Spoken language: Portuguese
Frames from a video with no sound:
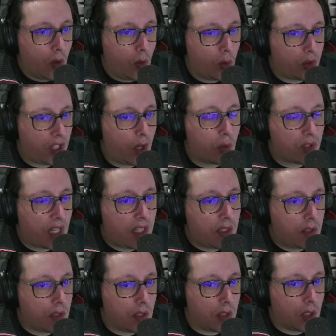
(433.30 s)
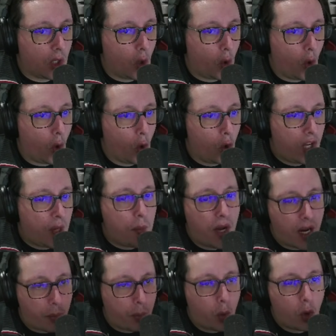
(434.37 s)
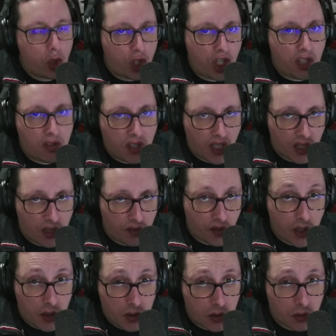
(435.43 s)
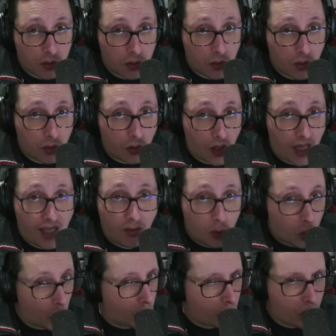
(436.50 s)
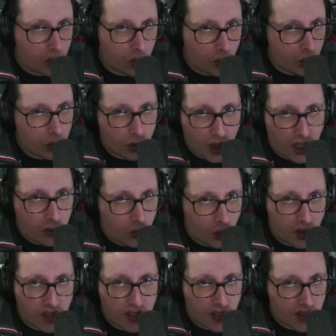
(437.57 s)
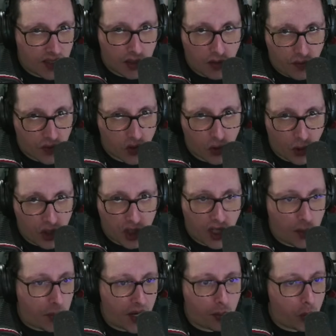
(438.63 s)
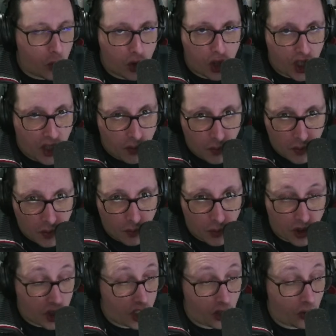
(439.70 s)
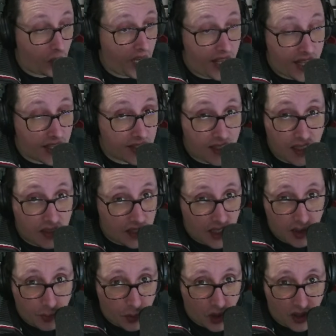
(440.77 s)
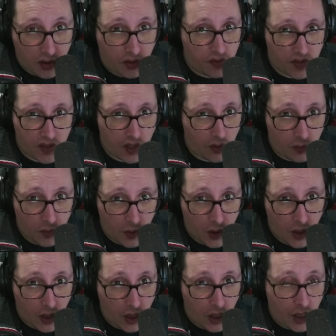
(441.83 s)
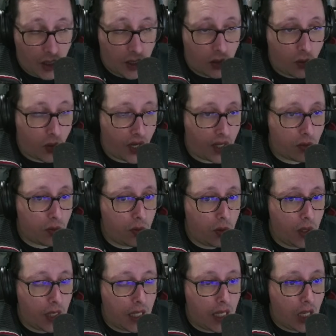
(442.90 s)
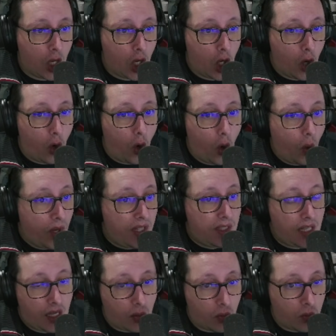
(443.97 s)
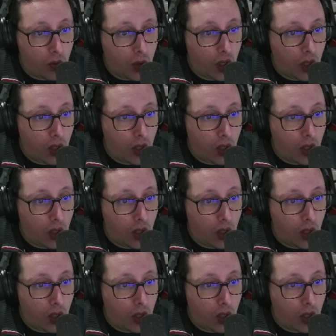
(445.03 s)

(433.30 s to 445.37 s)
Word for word: o Theo tem que ou gamar pouquinho de cada vez, em, todos os, em todas as ativações, gamar pouquinho, porque a gente não ganha assim tanto por ativação, correto? Ou então